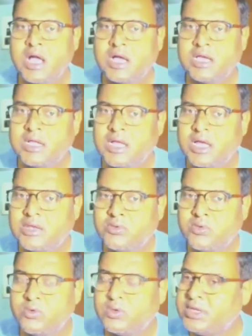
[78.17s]
अगर
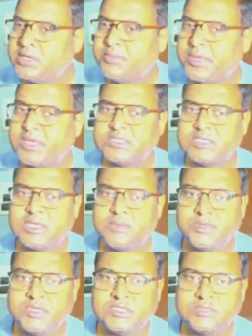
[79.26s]
अल्कोहलिक बेस के
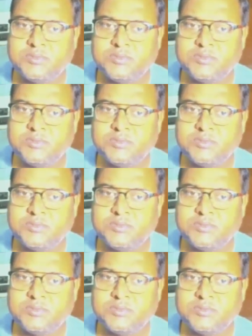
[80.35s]
प्रेजेंस